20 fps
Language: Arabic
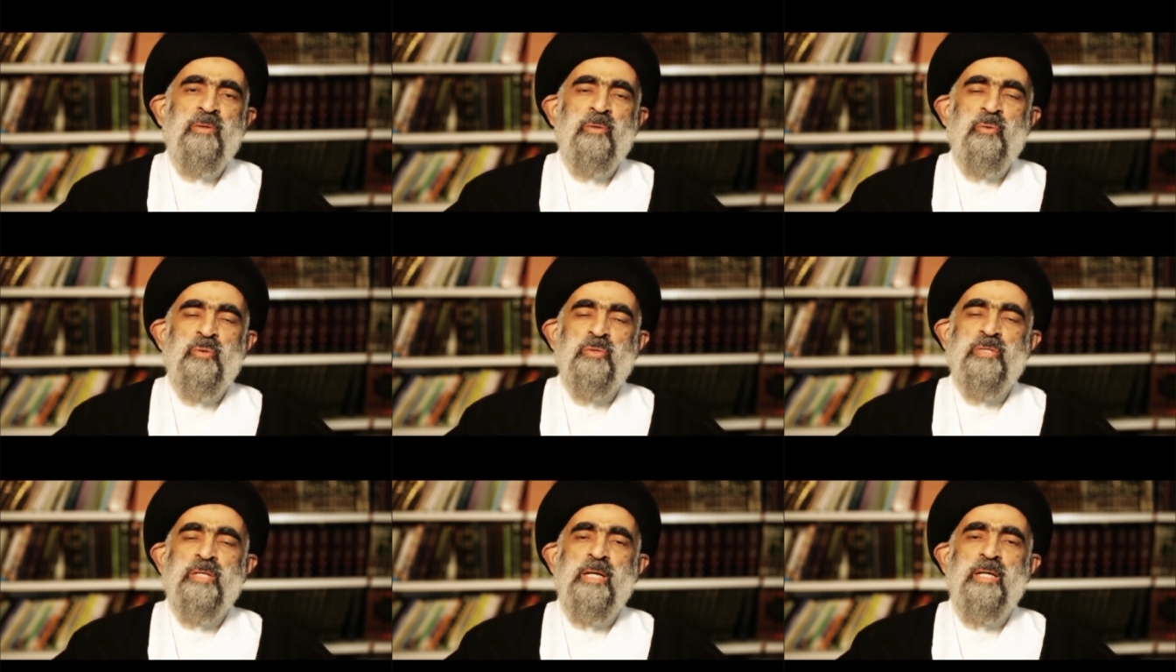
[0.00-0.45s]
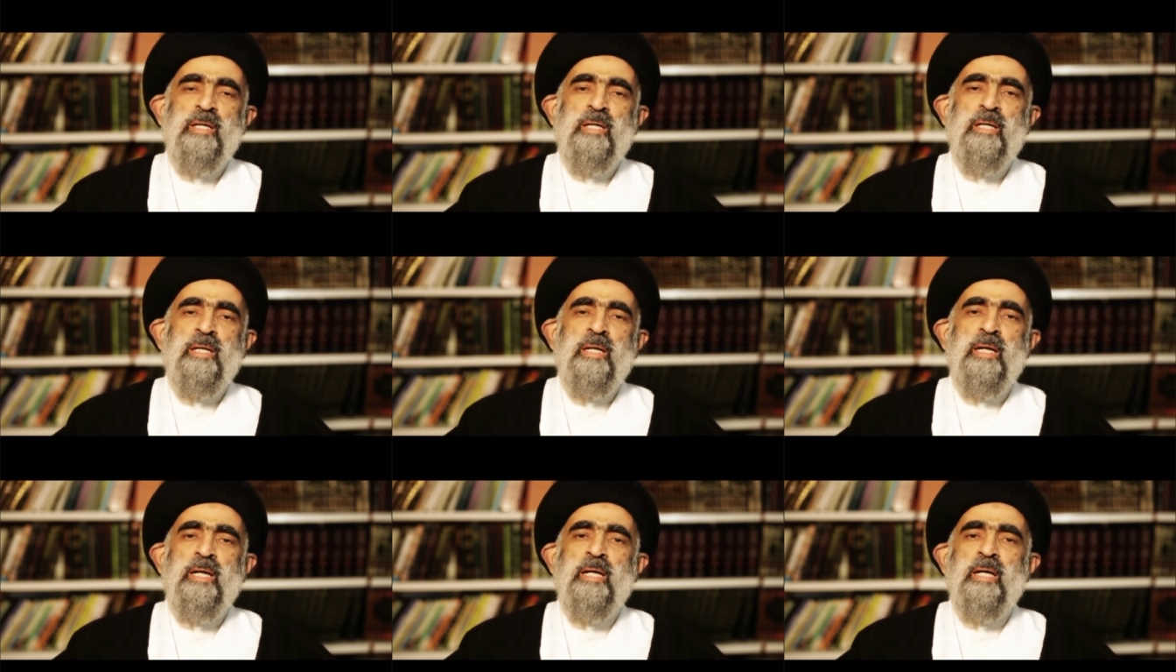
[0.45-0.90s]

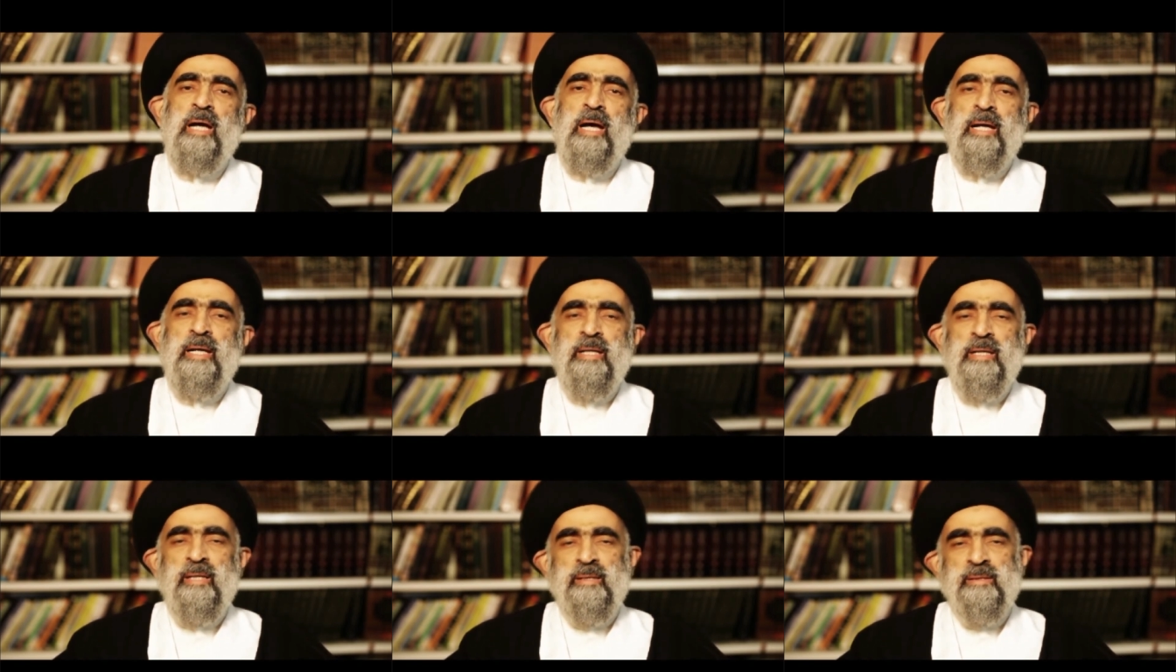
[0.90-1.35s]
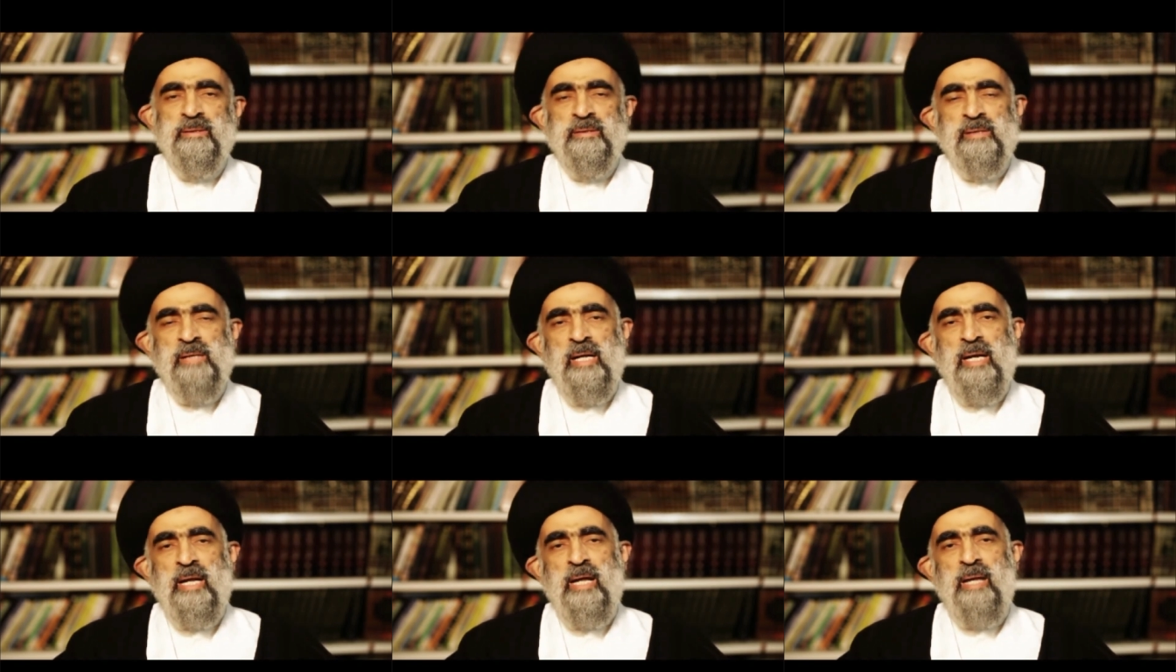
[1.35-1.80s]
الحسين عليه
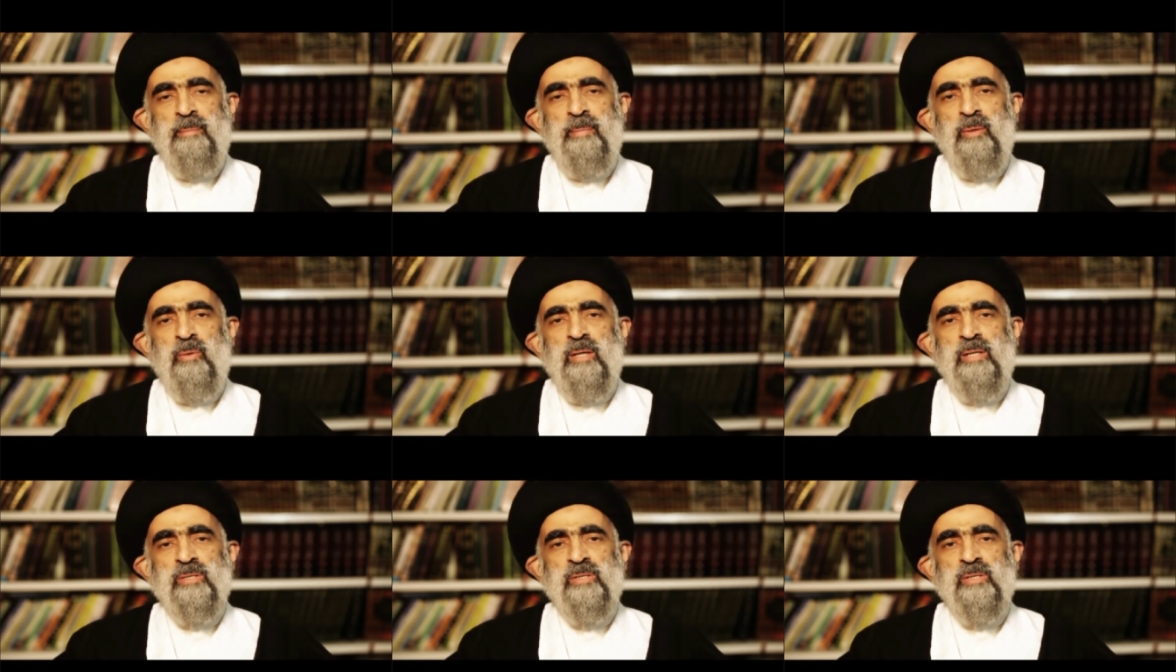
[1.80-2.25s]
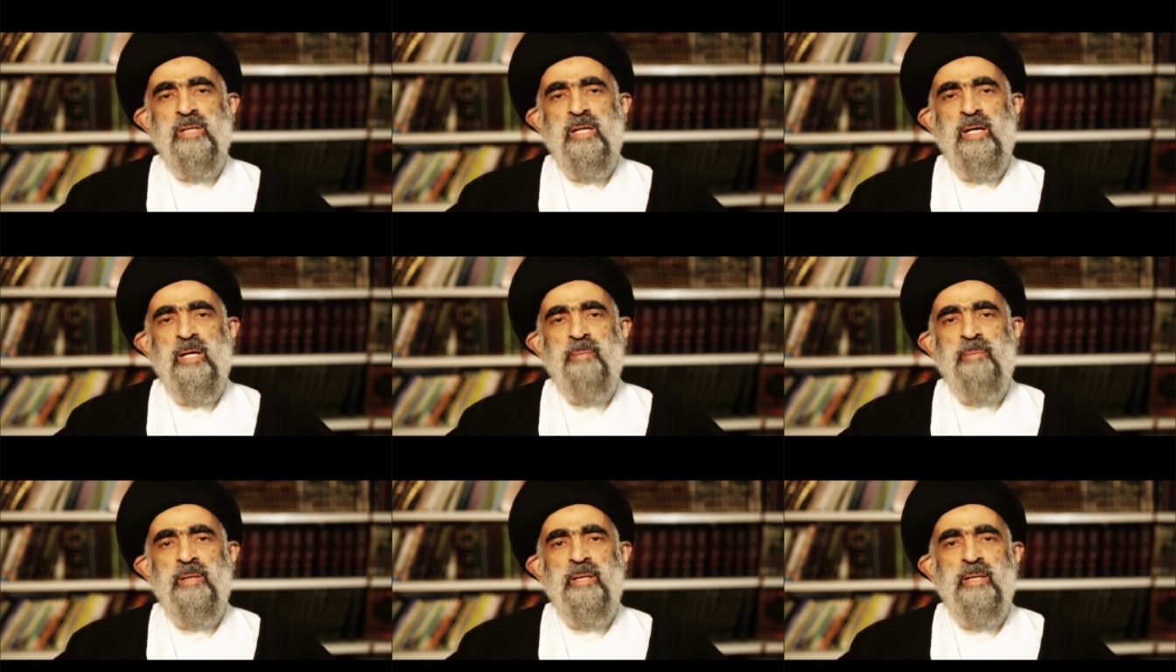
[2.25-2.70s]
السلام
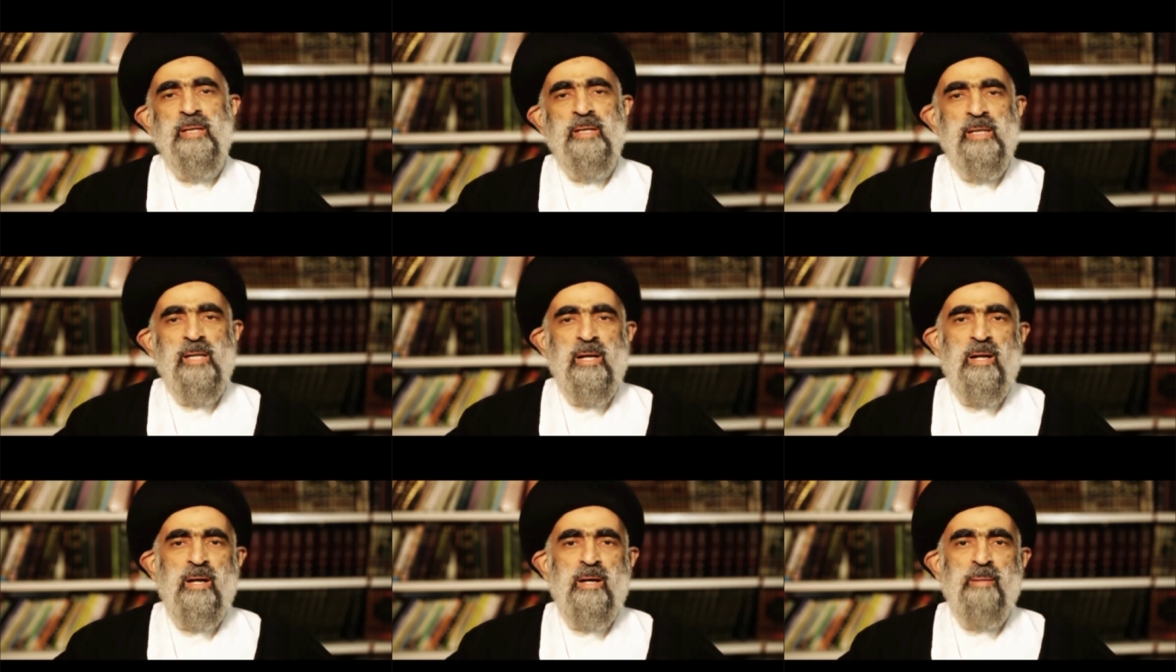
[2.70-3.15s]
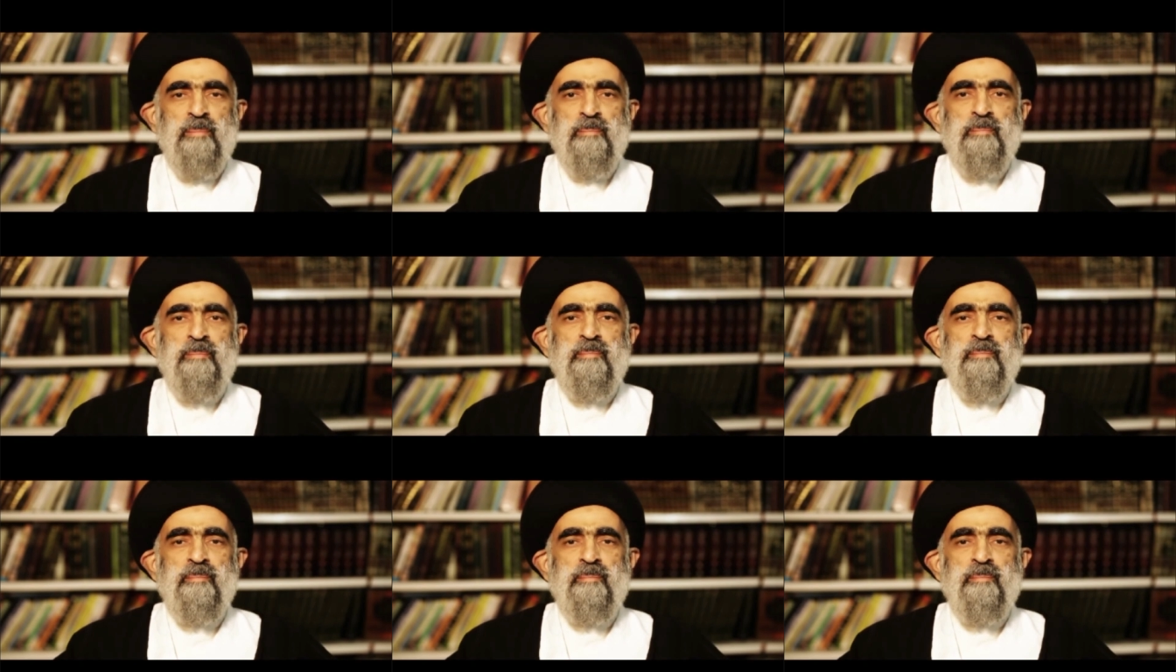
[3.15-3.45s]
واصحابه الكرام